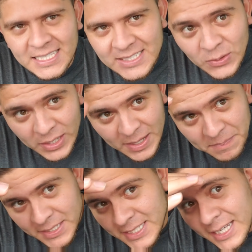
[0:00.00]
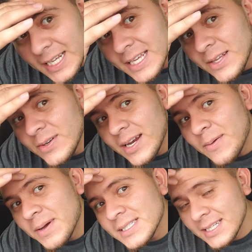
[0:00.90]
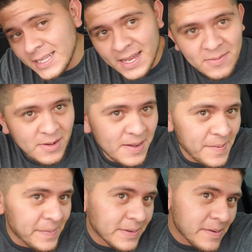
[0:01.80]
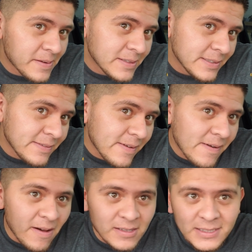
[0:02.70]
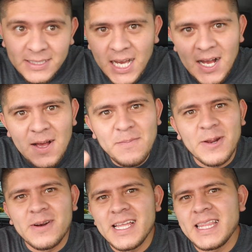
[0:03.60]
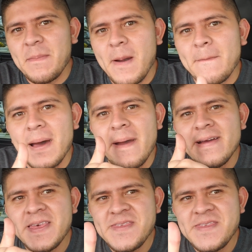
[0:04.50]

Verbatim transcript: así con ese pinche greñero era nomás que traeba. No, hombre, ahorita papá.